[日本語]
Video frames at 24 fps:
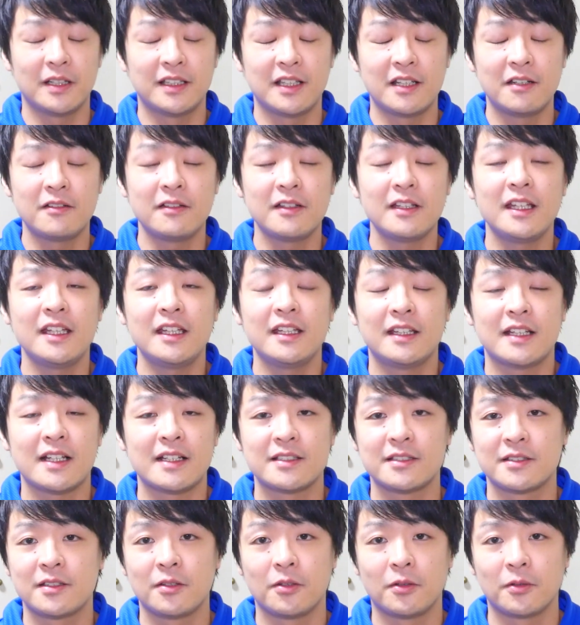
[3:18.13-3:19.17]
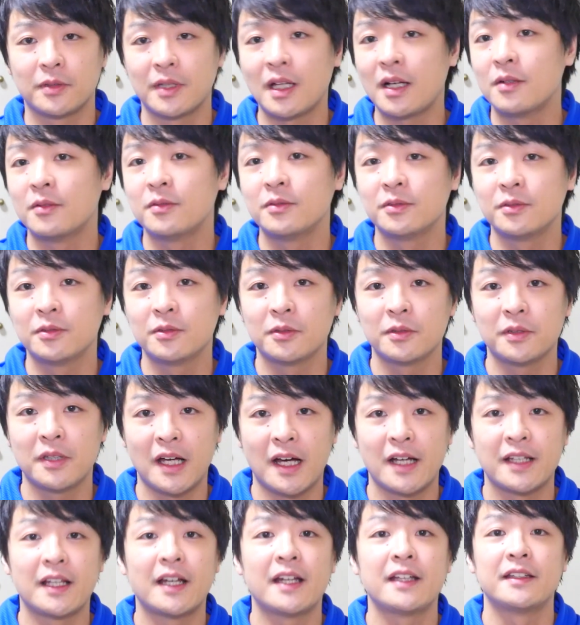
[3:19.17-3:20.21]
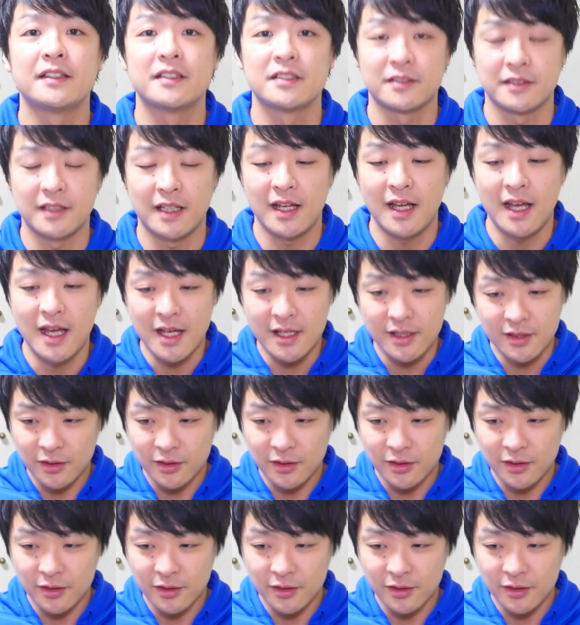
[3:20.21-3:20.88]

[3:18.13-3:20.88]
エネルギー出すような運動ではないんですね